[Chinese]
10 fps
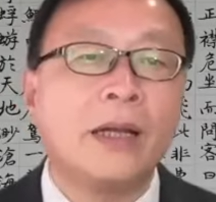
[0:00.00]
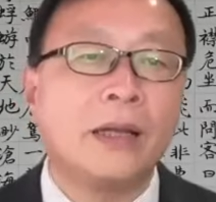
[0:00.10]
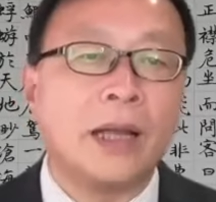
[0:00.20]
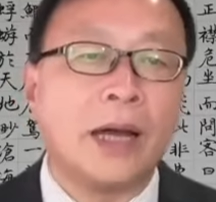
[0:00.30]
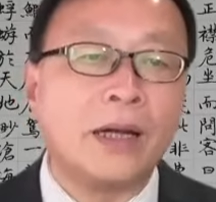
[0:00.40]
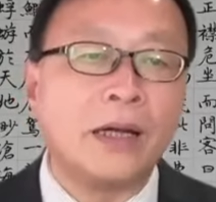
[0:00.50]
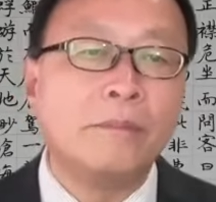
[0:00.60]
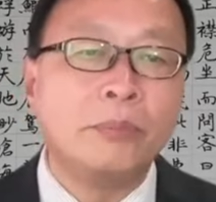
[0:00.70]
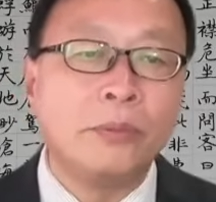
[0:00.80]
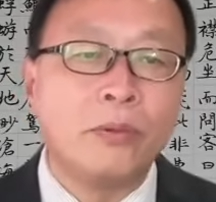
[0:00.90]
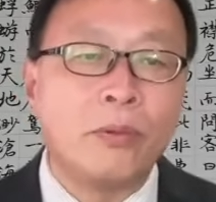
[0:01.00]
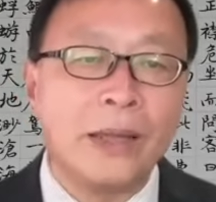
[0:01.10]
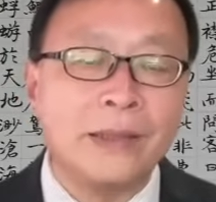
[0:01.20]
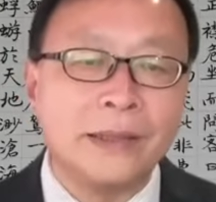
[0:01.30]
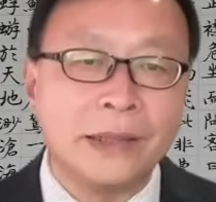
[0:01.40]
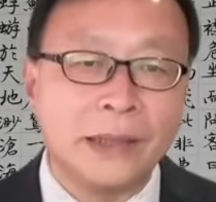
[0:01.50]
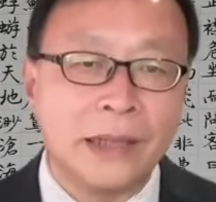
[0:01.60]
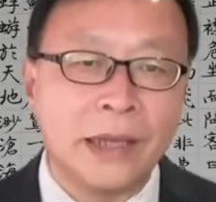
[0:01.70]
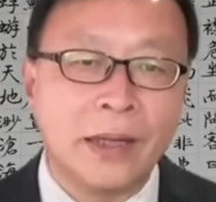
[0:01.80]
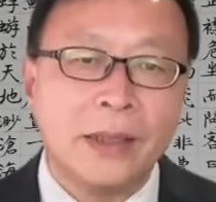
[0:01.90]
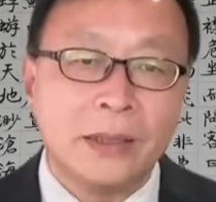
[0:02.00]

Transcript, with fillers: 然而不管怎样。